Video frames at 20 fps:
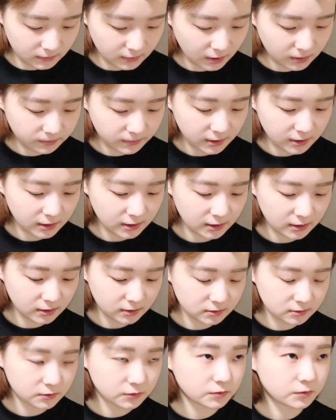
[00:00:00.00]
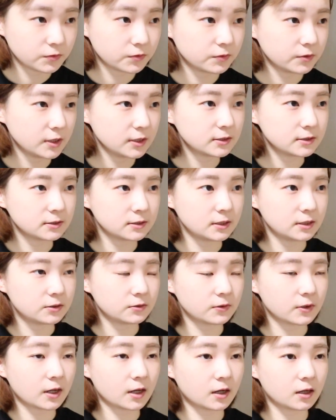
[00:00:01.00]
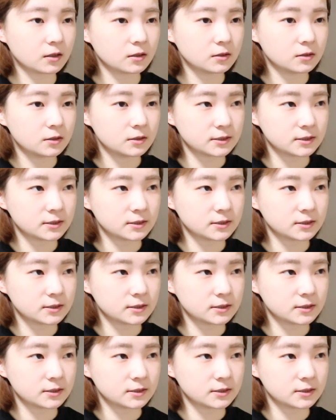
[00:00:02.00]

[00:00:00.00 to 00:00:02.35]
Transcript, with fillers: あんまりそのディズニーとか